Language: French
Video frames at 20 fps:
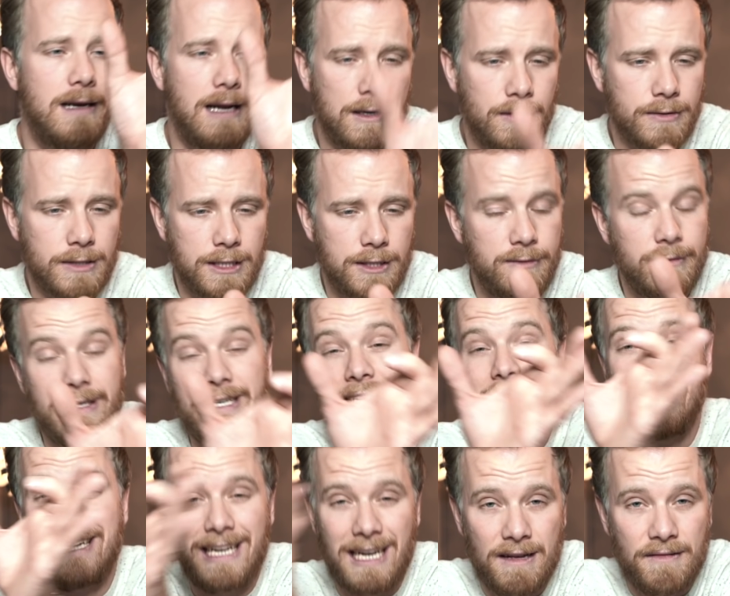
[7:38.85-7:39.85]
la continuer
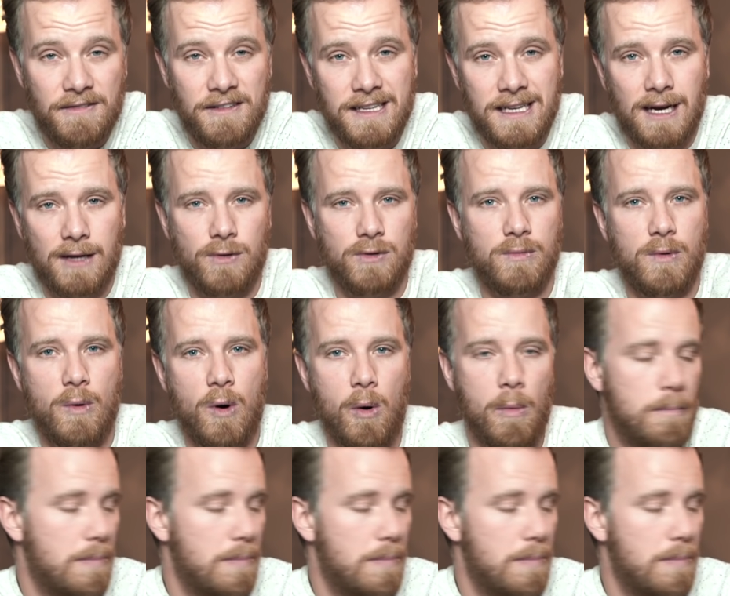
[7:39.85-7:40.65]
et la finir à un autre moment.